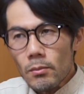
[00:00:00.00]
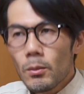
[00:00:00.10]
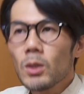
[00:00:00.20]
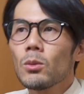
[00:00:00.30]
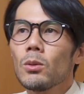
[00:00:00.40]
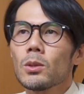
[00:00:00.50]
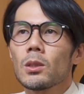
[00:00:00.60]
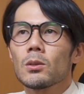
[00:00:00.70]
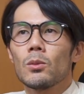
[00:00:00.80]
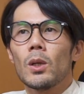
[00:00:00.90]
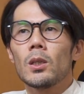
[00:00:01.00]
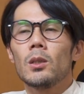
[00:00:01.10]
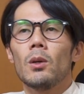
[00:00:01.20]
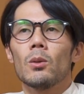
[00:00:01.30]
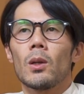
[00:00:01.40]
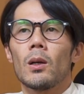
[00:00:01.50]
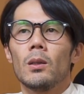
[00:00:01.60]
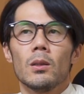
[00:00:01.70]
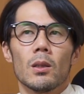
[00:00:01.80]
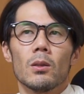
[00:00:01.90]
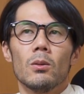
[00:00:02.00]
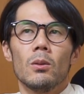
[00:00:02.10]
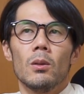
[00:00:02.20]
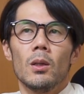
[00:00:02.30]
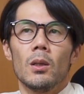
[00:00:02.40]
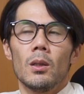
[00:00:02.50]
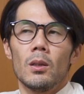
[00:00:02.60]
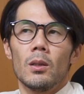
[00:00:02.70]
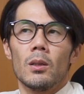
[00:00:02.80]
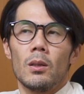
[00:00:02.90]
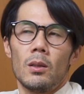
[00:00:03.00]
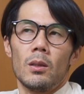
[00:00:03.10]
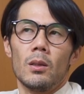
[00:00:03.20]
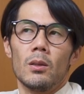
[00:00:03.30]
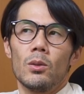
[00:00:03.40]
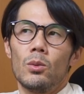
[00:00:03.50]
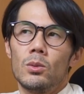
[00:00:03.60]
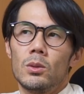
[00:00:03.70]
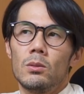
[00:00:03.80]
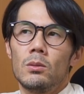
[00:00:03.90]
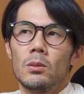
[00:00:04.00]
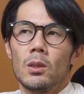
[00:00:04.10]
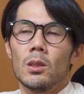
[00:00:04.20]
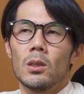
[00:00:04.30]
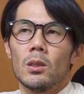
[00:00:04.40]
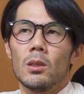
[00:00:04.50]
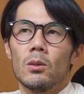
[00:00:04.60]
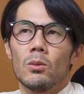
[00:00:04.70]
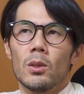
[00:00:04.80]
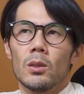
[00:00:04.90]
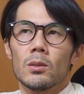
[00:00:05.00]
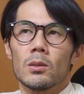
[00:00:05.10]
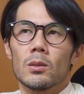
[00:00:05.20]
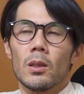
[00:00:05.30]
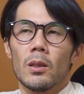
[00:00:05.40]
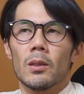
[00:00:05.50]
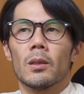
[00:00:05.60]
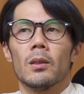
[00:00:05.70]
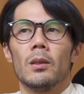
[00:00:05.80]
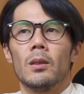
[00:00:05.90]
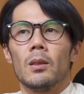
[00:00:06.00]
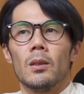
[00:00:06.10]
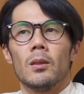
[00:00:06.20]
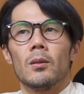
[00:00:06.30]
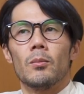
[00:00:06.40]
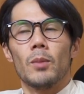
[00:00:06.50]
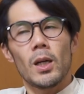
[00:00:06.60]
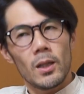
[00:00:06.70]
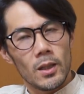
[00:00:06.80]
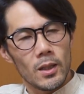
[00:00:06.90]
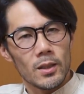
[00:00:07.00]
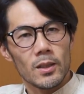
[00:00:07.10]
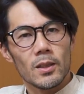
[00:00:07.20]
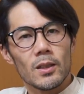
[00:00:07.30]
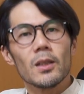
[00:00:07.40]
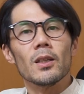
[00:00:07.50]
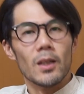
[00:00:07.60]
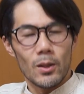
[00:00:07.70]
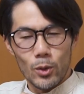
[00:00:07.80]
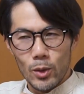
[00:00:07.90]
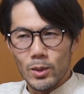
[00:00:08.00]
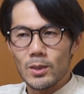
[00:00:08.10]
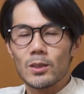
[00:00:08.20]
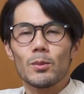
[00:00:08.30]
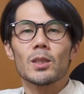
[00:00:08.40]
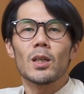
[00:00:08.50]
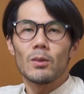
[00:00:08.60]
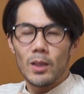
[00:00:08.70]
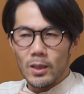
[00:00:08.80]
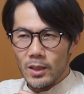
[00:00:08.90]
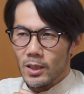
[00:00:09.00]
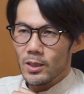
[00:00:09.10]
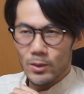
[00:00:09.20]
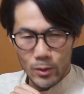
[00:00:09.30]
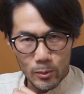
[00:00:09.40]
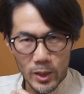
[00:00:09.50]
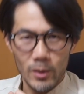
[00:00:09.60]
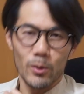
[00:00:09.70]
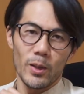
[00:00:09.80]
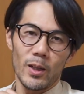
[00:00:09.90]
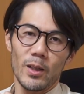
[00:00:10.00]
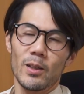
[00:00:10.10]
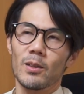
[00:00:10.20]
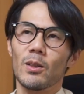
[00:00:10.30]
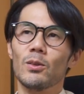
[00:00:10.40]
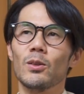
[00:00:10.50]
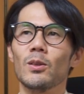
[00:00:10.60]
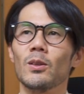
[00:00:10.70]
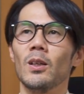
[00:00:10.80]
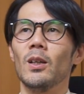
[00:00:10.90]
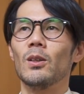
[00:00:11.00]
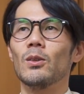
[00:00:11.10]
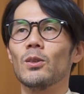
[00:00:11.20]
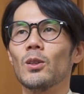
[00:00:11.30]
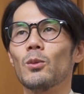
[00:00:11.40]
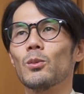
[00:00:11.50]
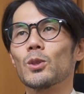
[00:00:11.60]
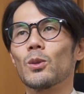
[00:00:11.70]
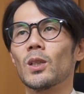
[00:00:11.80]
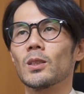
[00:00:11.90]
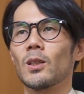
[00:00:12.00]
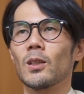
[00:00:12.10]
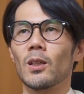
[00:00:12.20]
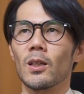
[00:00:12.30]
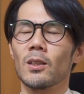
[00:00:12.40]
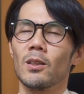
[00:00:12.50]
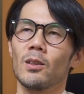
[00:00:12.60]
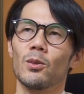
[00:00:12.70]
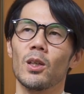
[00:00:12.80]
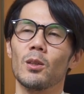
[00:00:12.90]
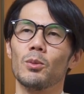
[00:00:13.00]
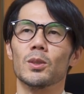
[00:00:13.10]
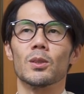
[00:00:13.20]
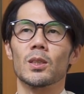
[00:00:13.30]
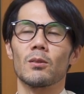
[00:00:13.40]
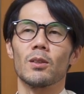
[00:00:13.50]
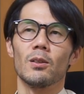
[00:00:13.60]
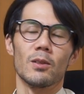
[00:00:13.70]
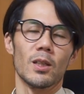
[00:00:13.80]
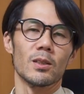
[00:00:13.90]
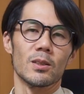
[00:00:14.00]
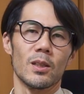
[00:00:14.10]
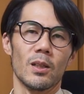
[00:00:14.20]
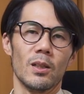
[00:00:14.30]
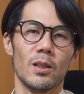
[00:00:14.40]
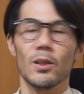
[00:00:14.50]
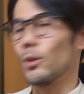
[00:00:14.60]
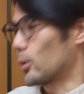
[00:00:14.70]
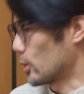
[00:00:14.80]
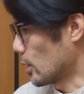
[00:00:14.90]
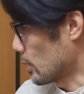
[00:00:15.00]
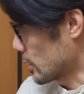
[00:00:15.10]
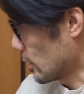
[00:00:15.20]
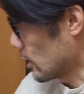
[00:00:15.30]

マイクロフォーサーズの割にはお高いんだけど、標準域のレンズで、まあ、いいね、これは進めちゃうね、いいぞ、お前らこれ買えっていう風に僕も相談されたら激プッシュしたくなるレンズでございました。